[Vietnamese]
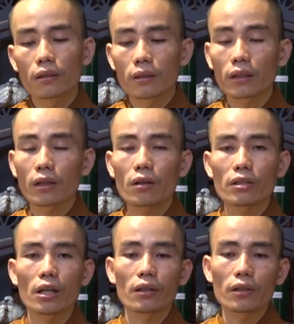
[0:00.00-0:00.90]
Nên cái lo
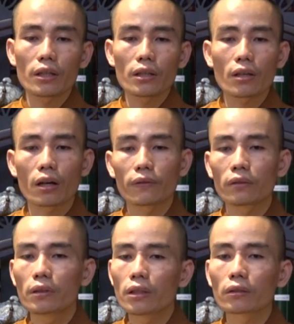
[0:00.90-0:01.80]
sợ nó khiến cho họ
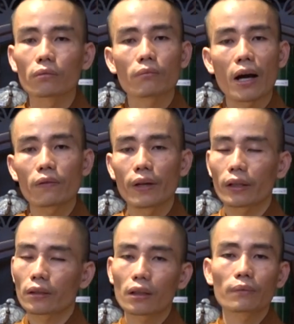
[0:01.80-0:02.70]
liên tục bảo
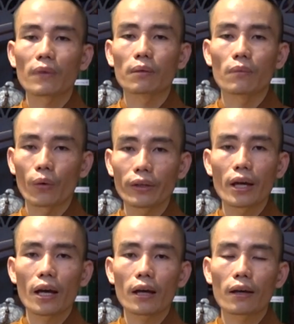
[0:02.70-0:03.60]
vệ cái thân bằng mọi
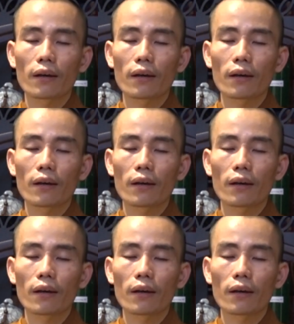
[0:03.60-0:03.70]
giá.